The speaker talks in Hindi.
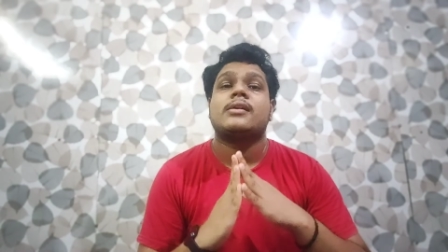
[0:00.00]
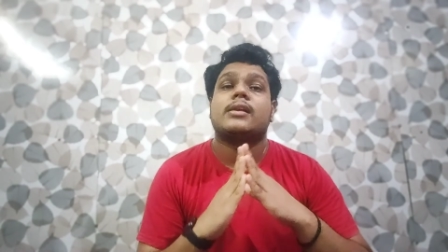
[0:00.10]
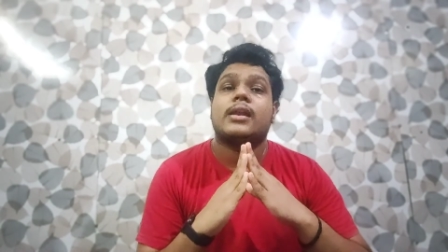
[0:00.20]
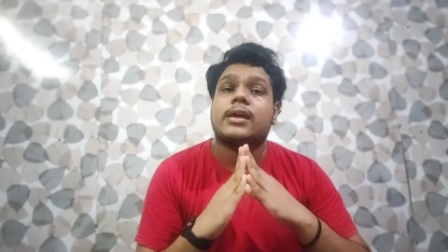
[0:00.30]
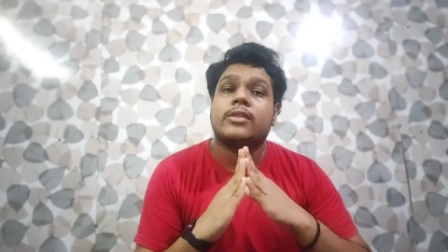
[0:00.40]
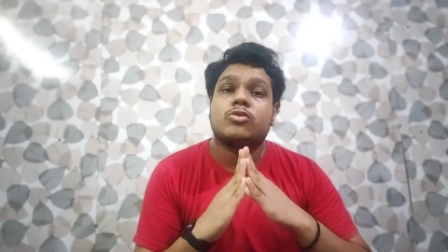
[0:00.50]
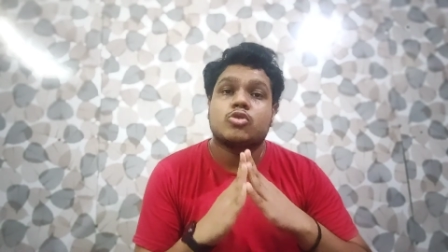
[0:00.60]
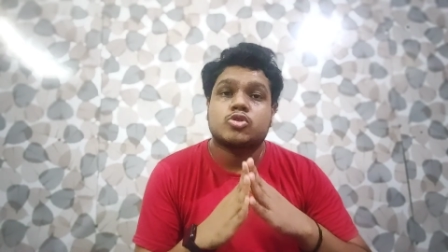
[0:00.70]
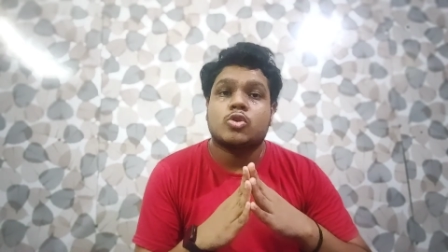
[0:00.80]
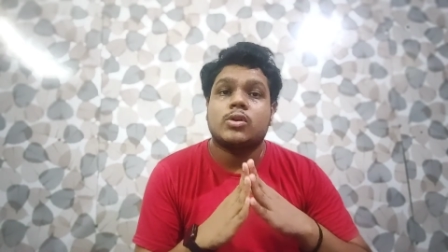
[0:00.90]
लेकिन
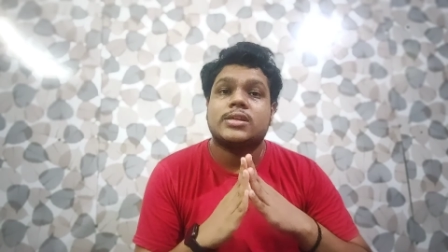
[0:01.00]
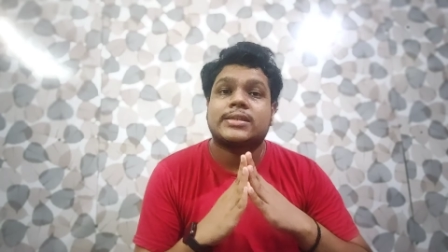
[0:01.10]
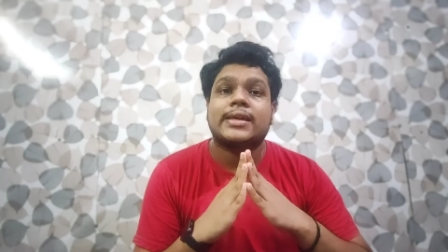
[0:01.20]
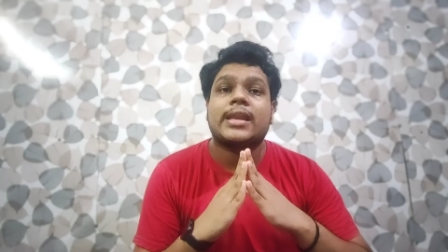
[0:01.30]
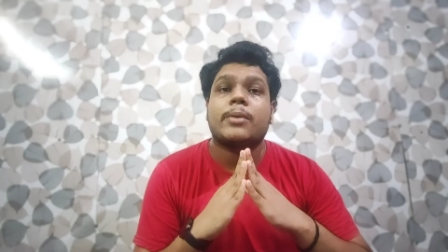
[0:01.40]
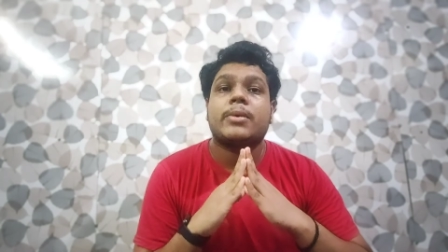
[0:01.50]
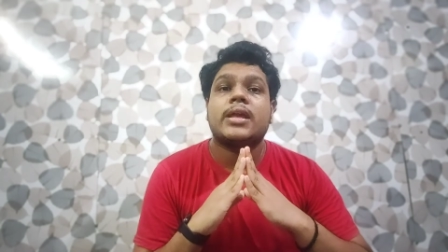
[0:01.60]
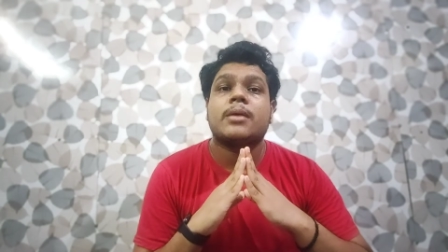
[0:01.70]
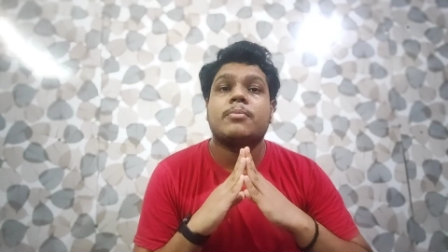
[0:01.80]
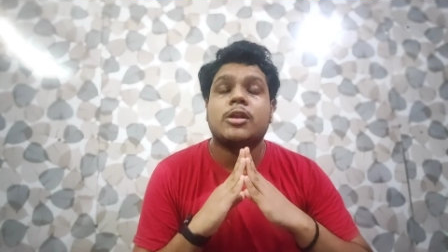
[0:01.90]
दोस्तों इसकी रेमेडी ये
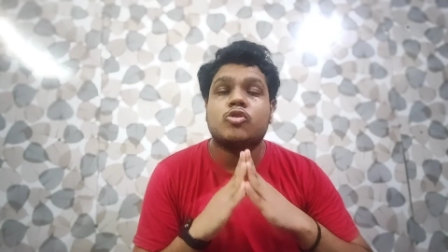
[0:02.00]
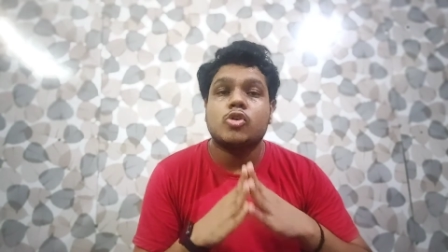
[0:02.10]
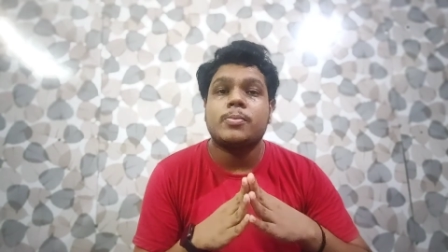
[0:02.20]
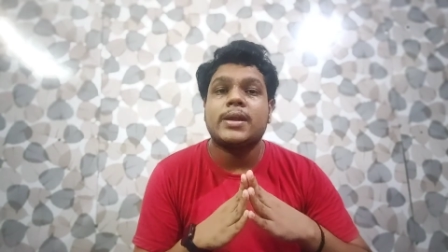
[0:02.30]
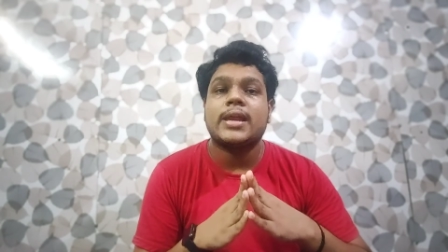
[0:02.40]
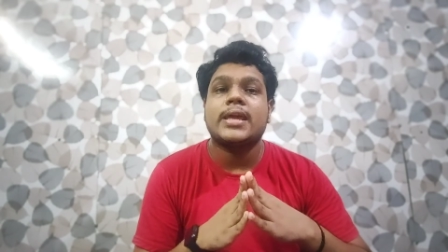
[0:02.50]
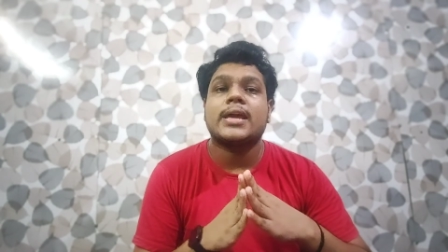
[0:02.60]
बिल्कुल भी नहीं